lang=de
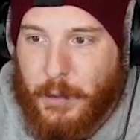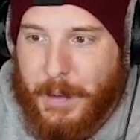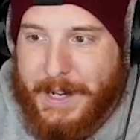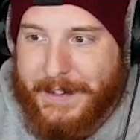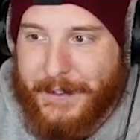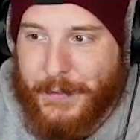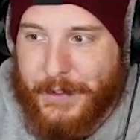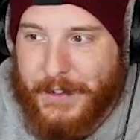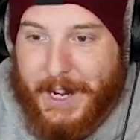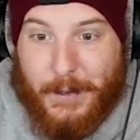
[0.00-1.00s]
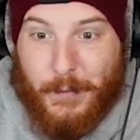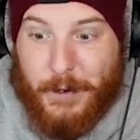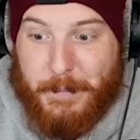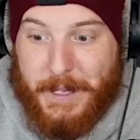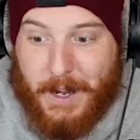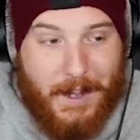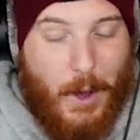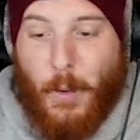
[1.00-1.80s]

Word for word: Typ ernährt sich 40 Tage nur von Bier.